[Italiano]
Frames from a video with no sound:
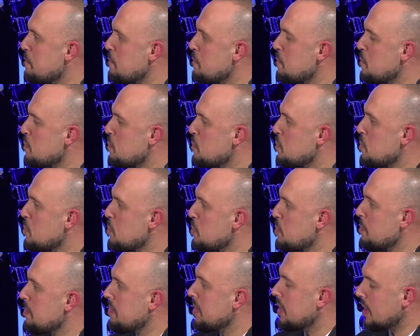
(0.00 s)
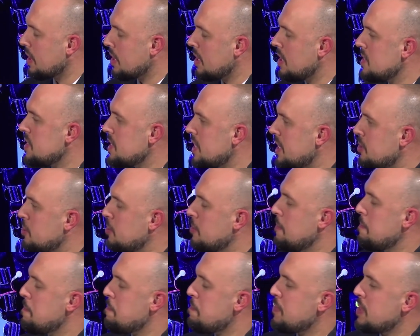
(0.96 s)
di percepito a quello che esatto. il,
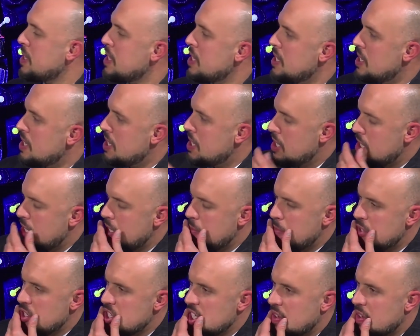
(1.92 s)
device ti sta dicendo.